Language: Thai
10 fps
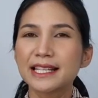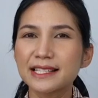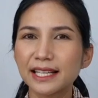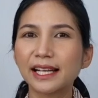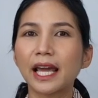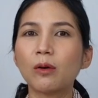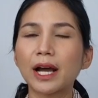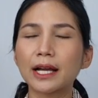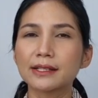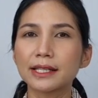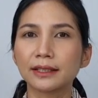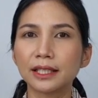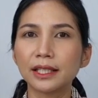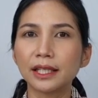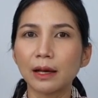จริงๆ แล้วค่ะ สิ่ง
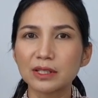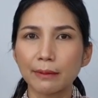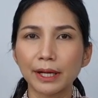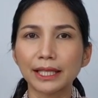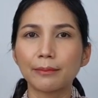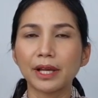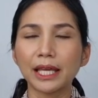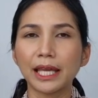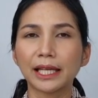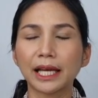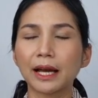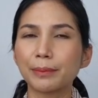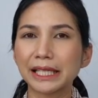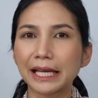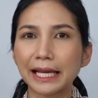ที่เราสามารถทำได้เองนะคะ
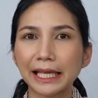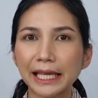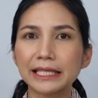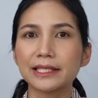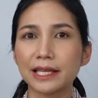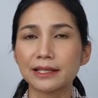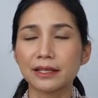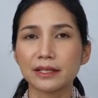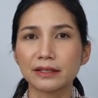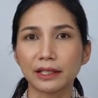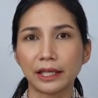เป็นการแค่รีเช็คเฉ